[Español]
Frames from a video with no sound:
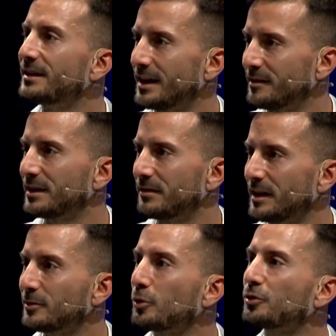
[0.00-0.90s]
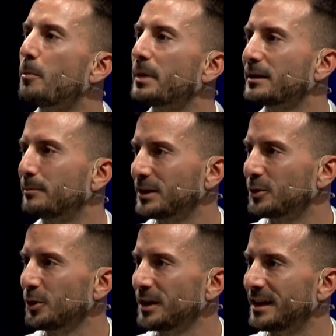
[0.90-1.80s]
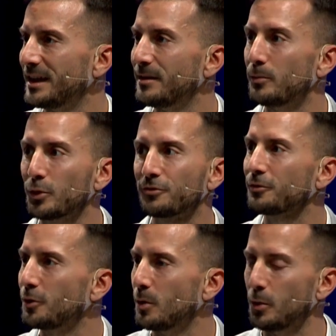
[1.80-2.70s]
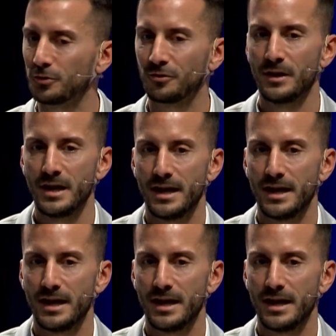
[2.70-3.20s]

inteligencia artificial, todos estos patrones de bots o no bots.